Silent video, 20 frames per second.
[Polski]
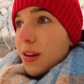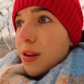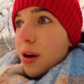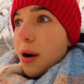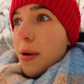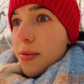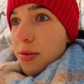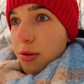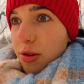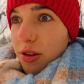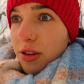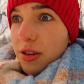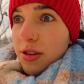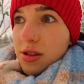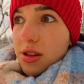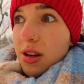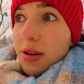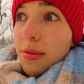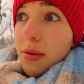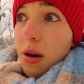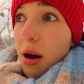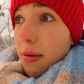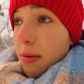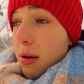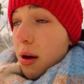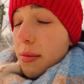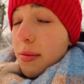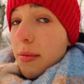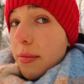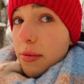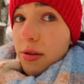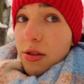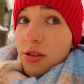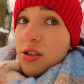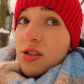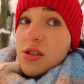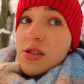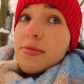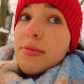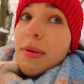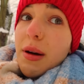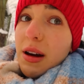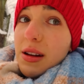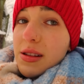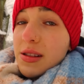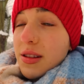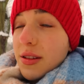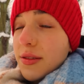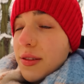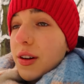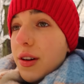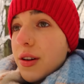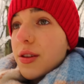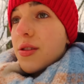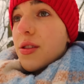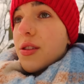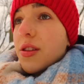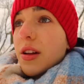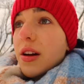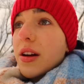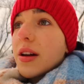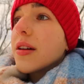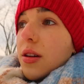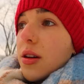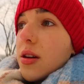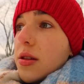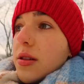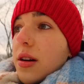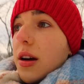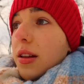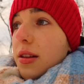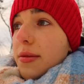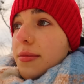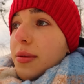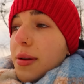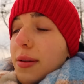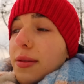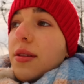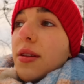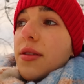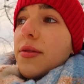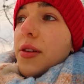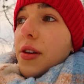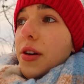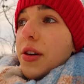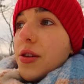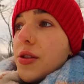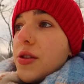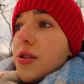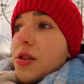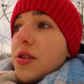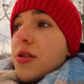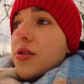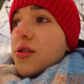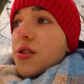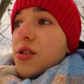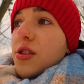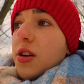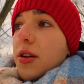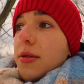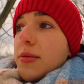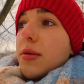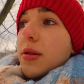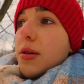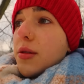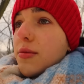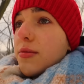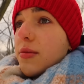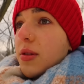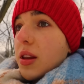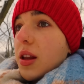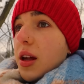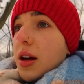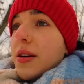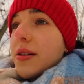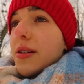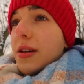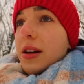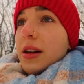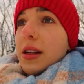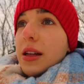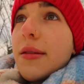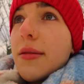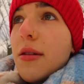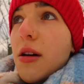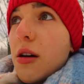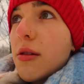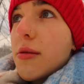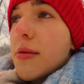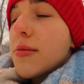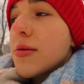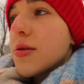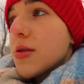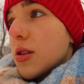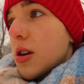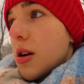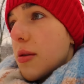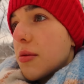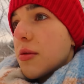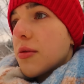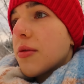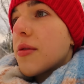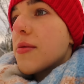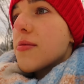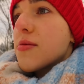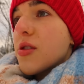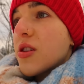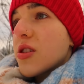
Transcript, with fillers: i dobrze to zrobiały, ja bym jeszcze spała ze dwie godziny. No i tak naprawdę dwie godziny życia mi uminęły, a mogłabym coś robić w tym